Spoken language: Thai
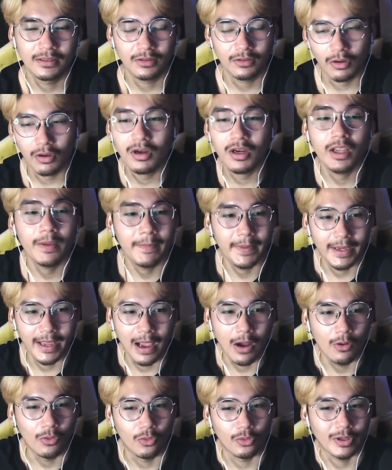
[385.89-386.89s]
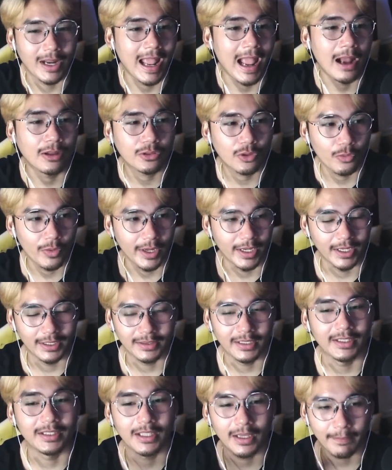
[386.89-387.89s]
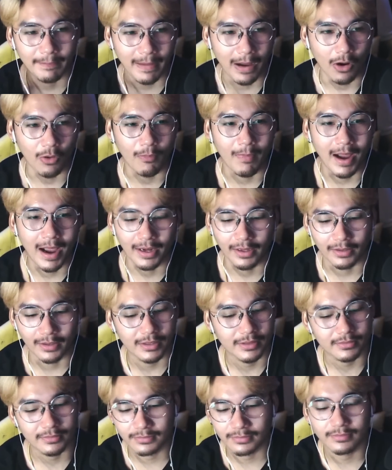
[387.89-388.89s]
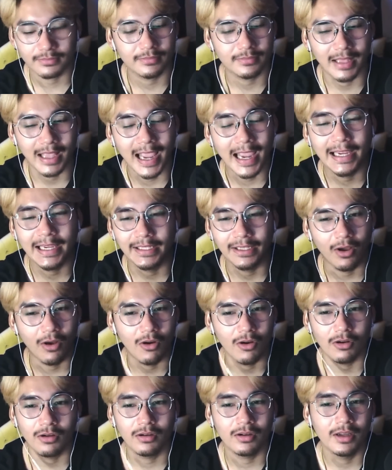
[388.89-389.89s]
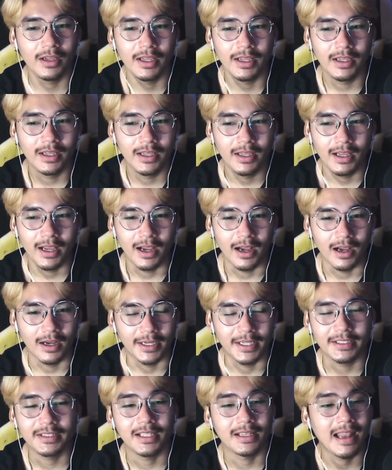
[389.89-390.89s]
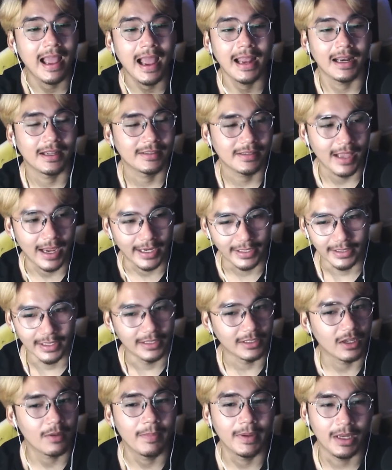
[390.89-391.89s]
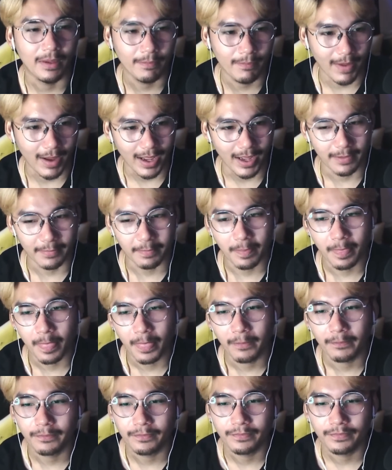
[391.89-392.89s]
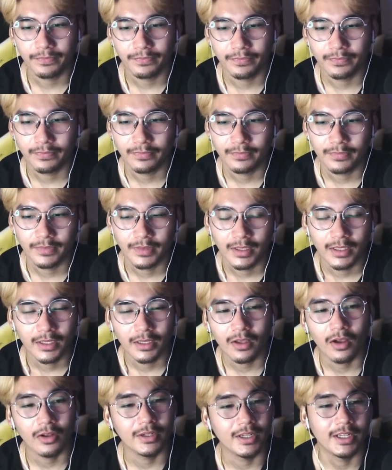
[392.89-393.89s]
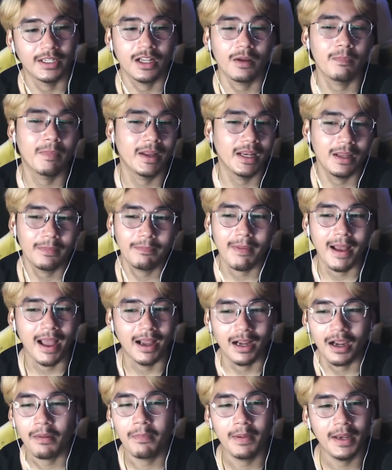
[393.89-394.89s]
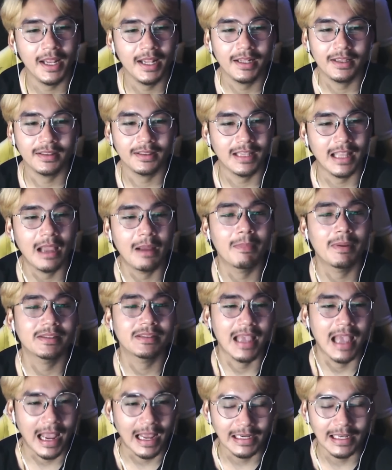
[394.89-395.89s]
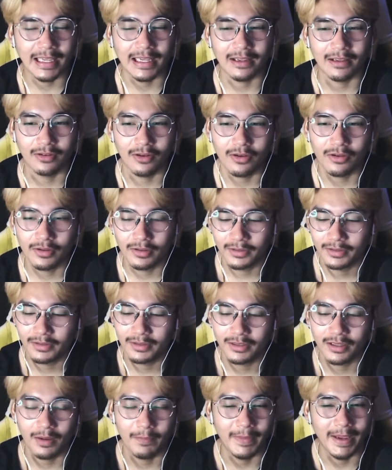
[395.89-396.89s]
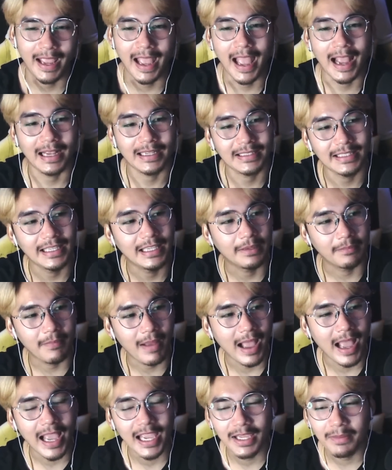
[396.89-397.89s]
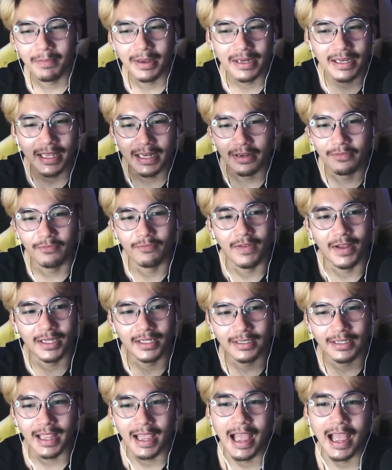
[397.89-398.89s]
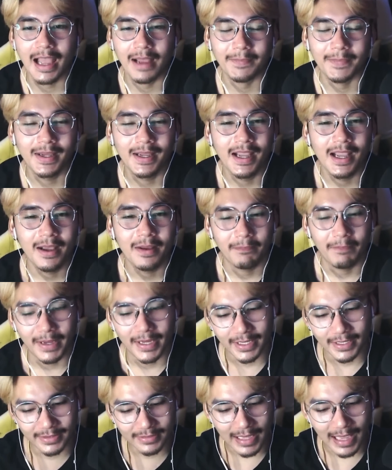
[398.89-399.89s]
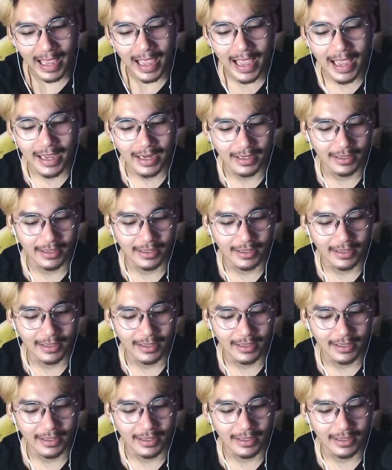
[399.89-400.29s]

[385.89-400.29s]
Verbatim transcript: ก็เลยไปเอารองเท้าตัวเองติดกระเป๋ามาแล้วก็ให้น้องคริสติน่าใส่เดินเข้าไปในป่าก็เดินเข้าไปในป่าก็ไปเล่นตามภาษาเด็กอะเนาะก็ไปหักกิ่งไม้มาเล่นฟันดาบไปสร้าง